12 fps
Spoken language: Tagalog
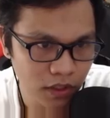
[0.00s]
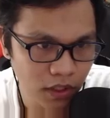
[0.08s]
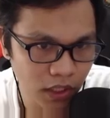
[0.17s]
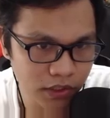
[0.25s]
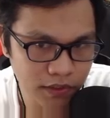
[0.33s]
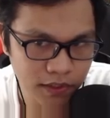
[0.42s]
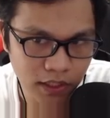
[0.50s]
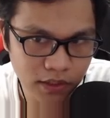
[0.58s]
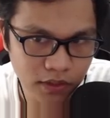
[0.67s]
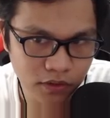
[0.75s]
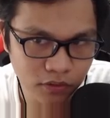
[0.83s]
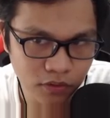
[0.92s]
I
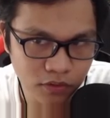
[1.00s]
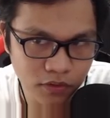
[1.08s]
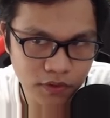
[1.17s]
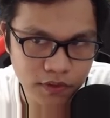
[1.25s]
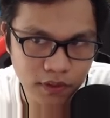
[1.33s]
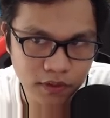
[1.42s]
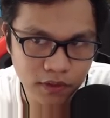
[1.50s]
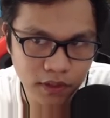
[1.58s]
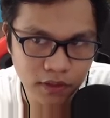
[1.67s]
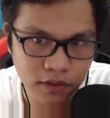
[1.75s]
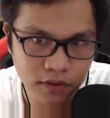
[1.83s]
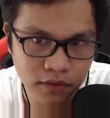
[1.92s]
decided to go
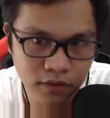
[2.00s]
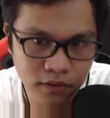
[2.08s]
constantly.